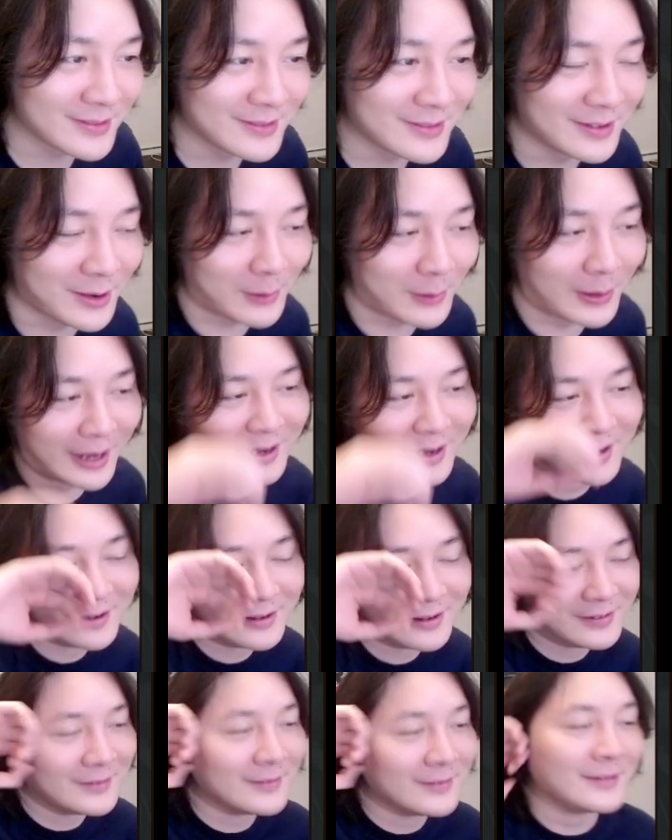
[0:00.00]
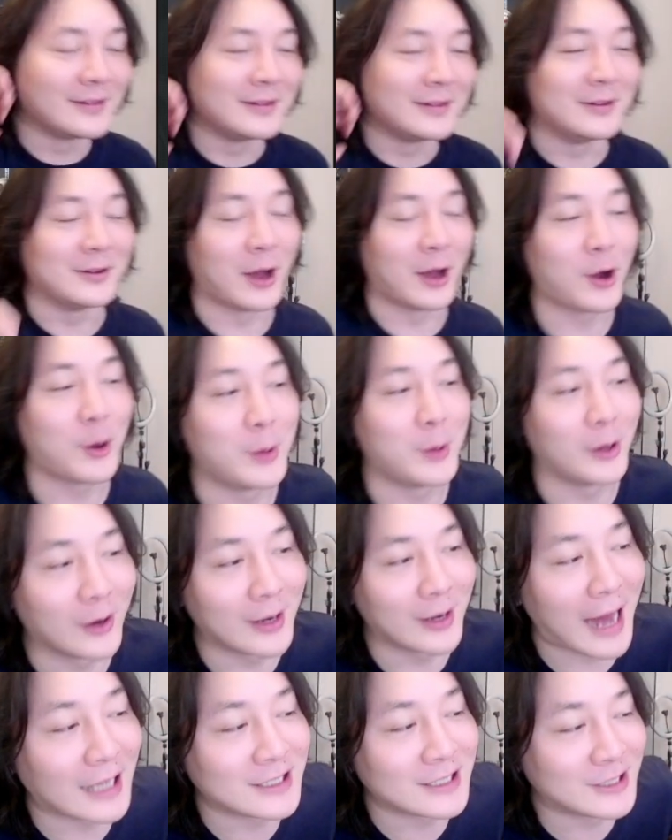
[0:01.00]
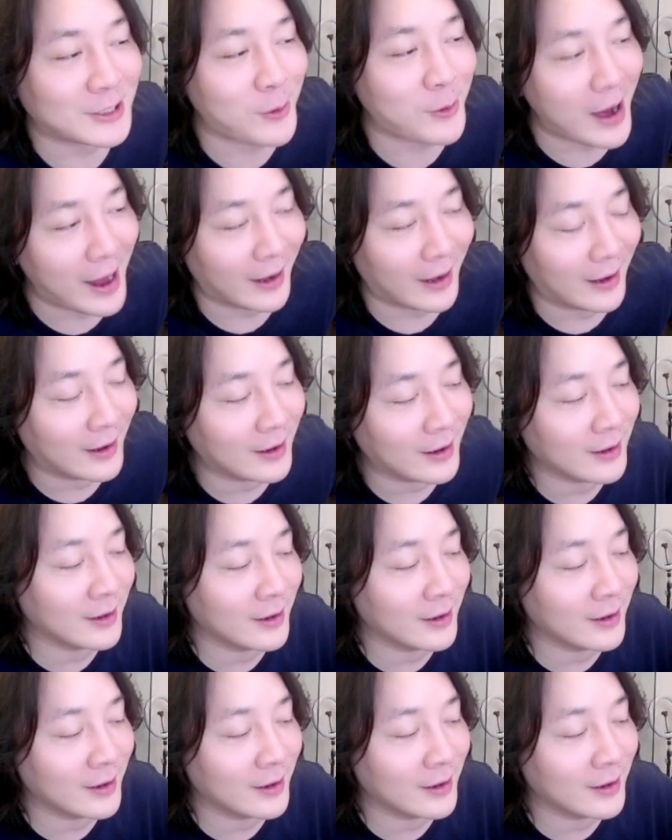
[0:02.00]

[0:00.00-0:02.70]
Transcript: 好吧，然后后面就垃圾化了，